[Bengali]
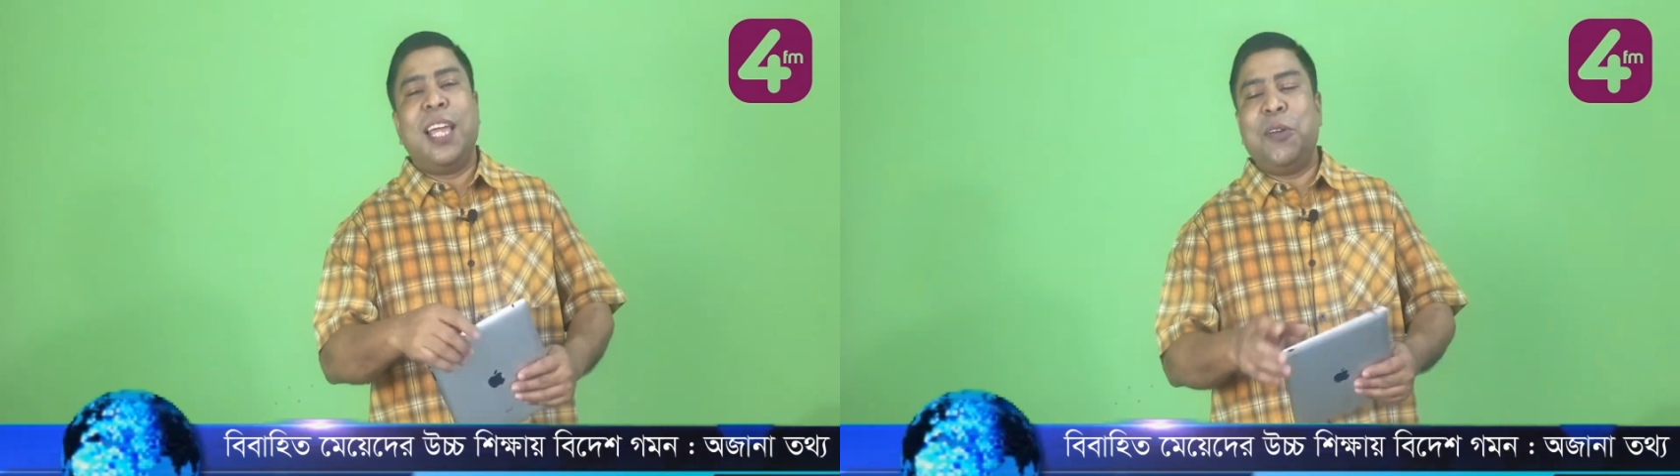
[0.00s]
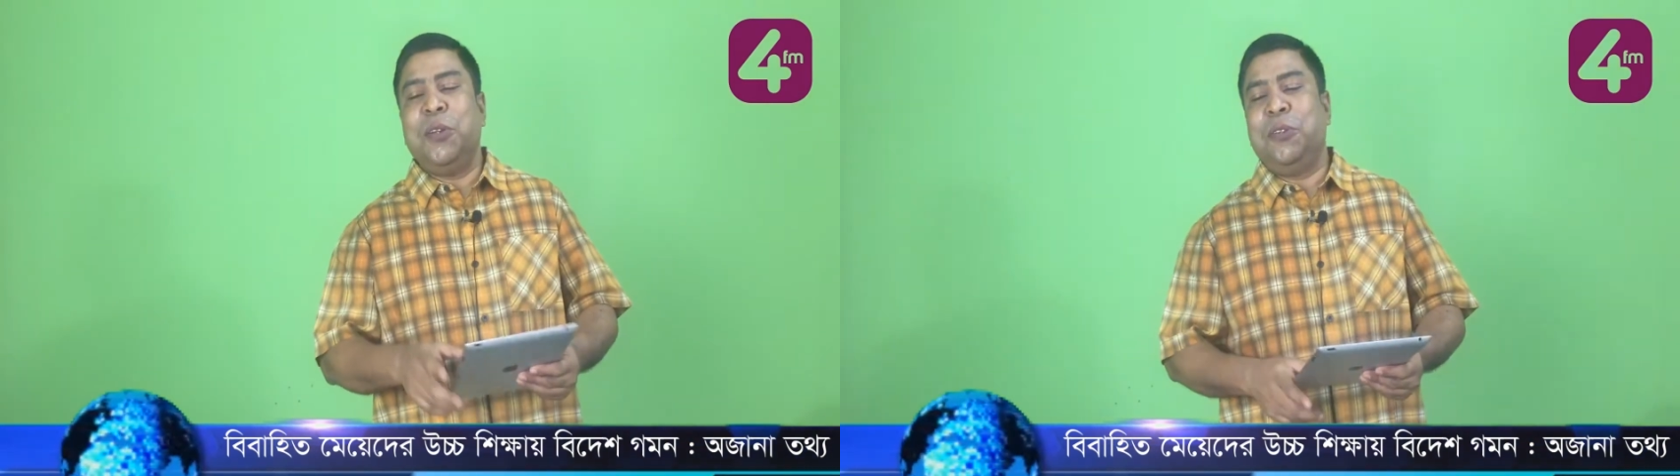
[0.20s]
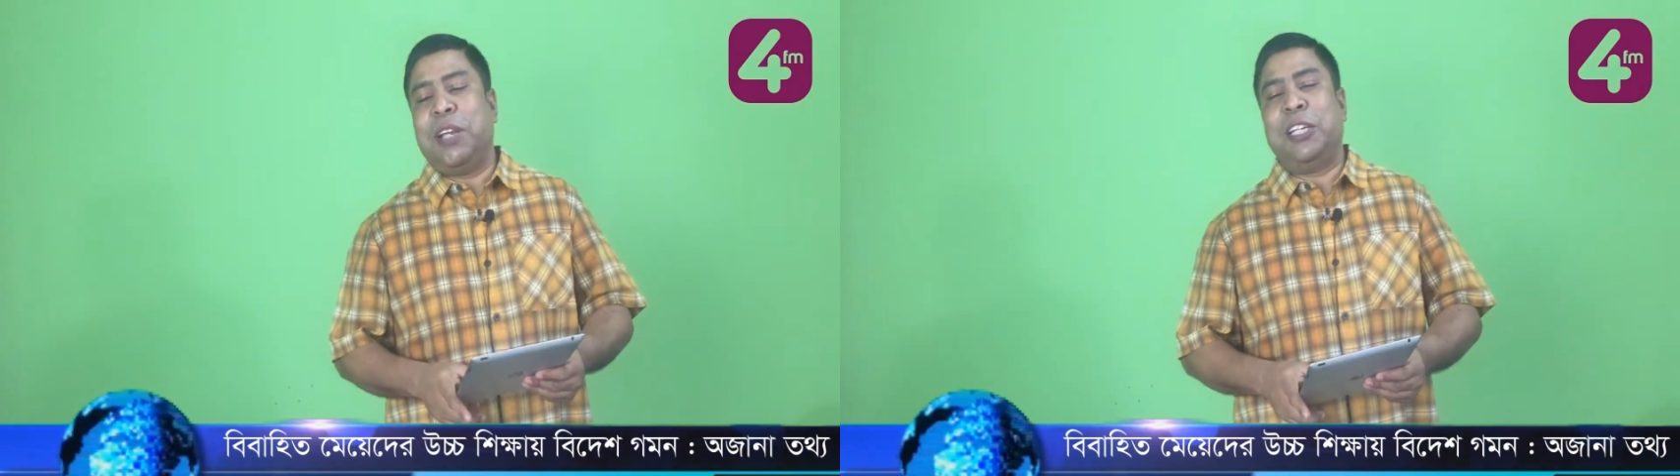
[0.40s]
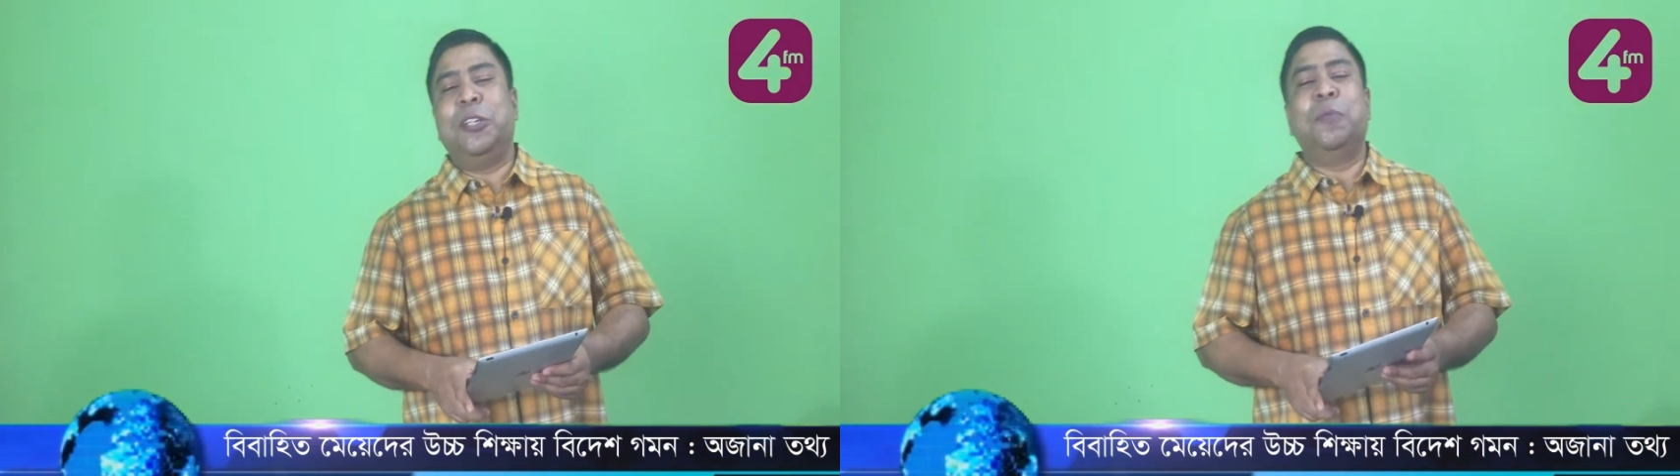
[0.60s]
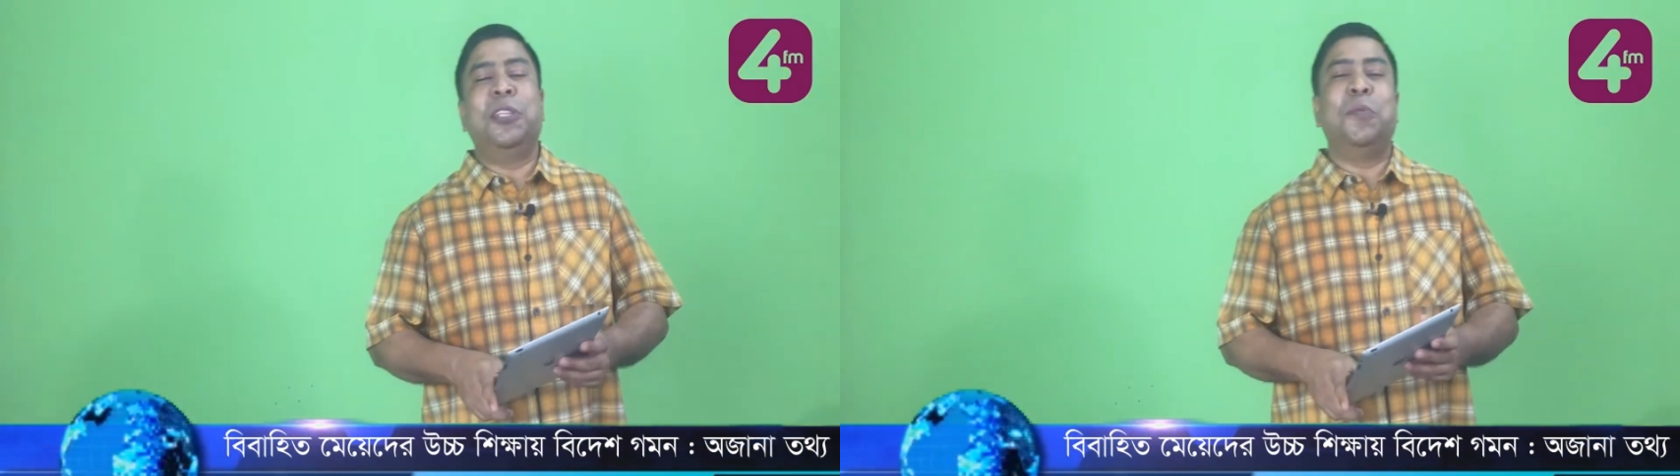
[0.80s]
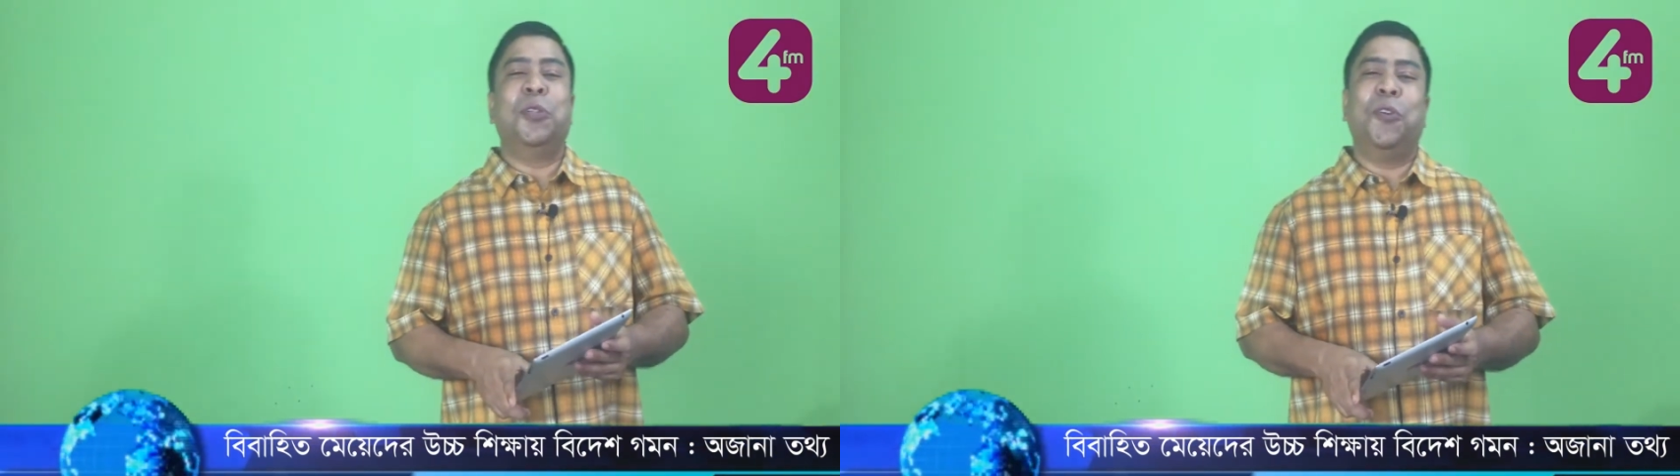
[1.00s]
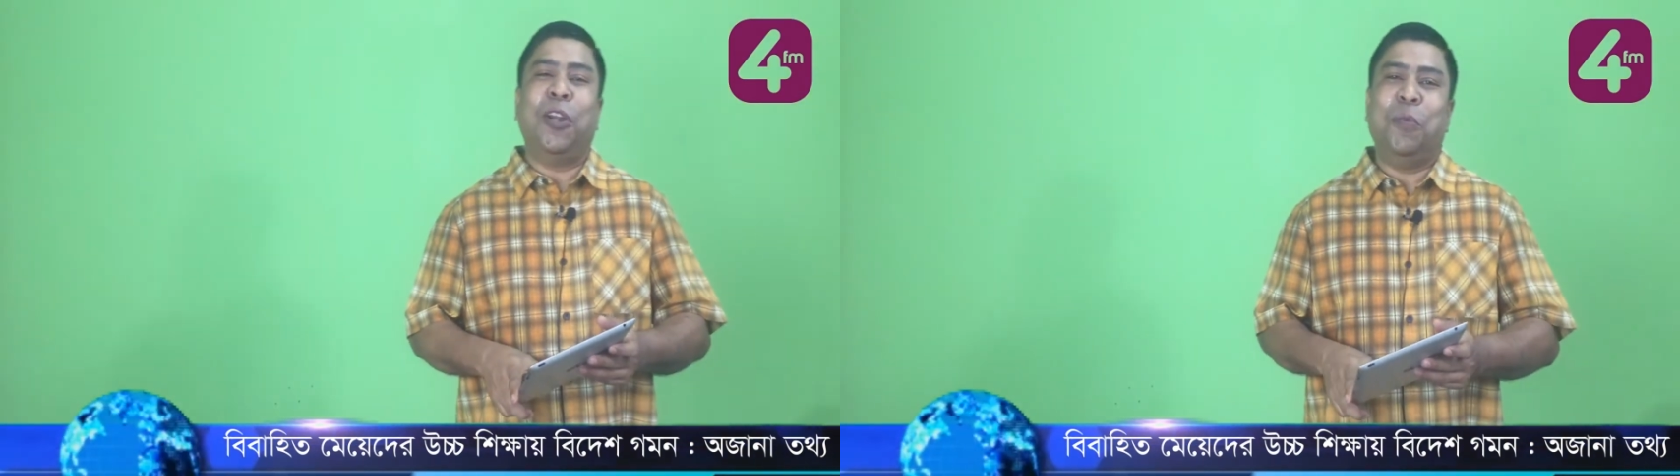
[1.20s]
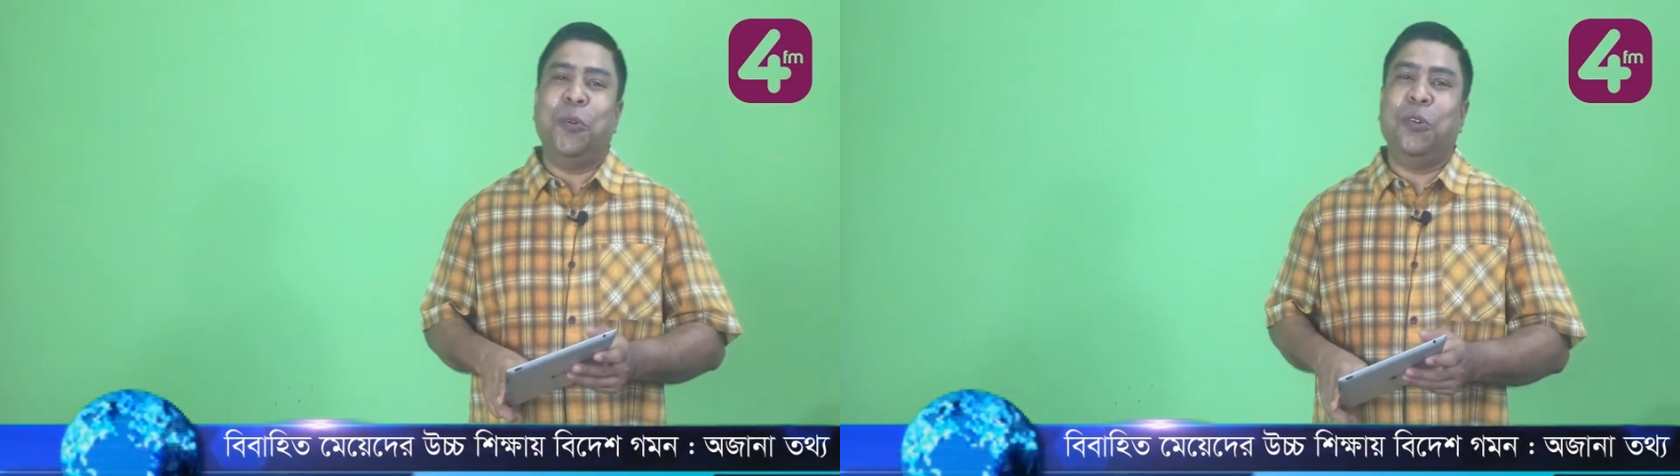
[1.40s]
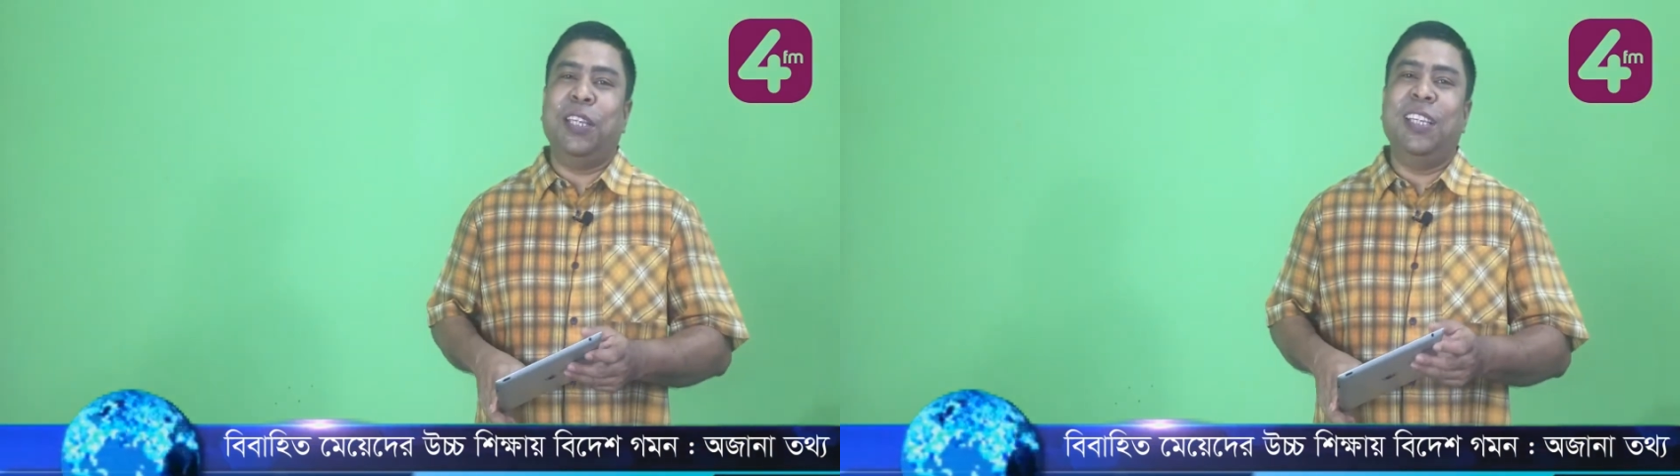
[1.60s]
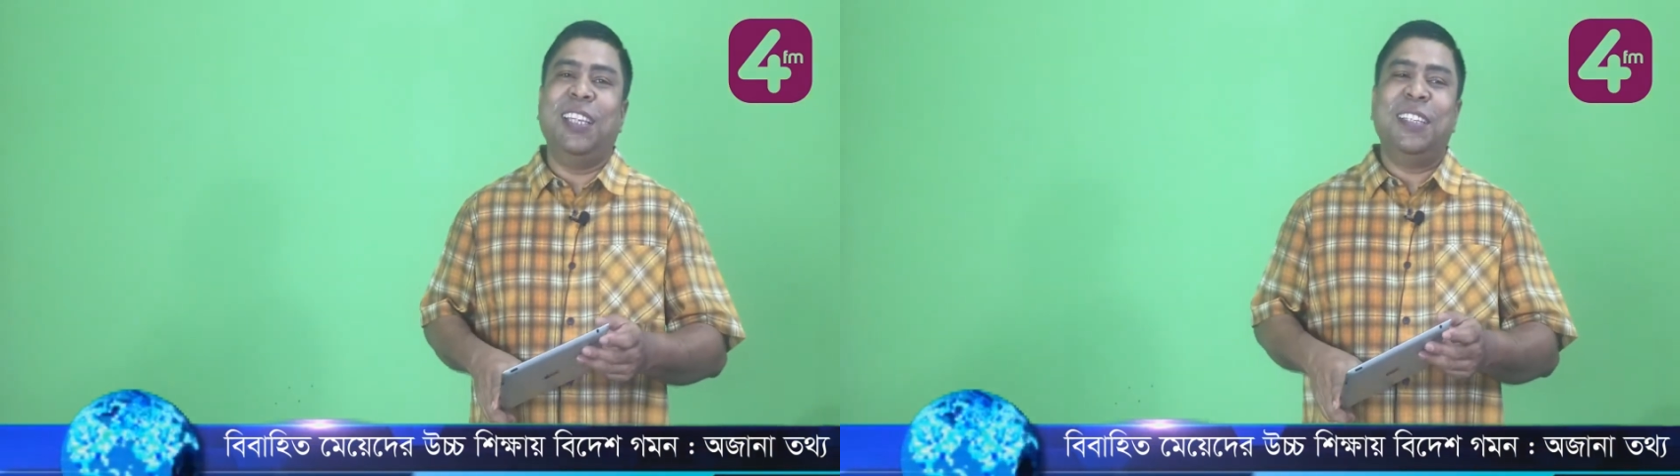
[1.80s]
এখন একটু রাষ্ট্রপতির মতো গল্প করি